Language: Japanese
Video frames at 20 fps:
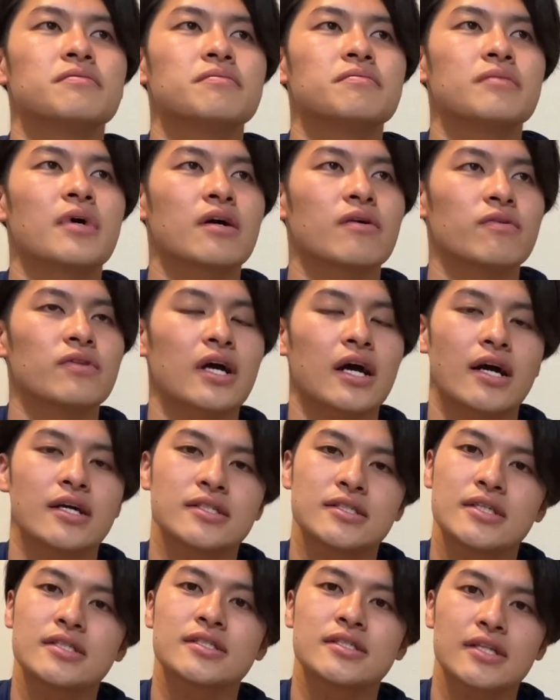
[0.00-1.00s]
まあ、こんな感
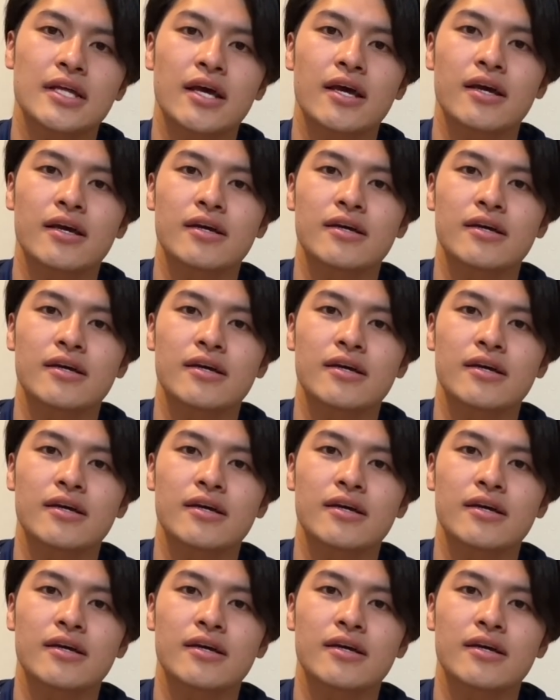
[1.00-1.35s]
じですね。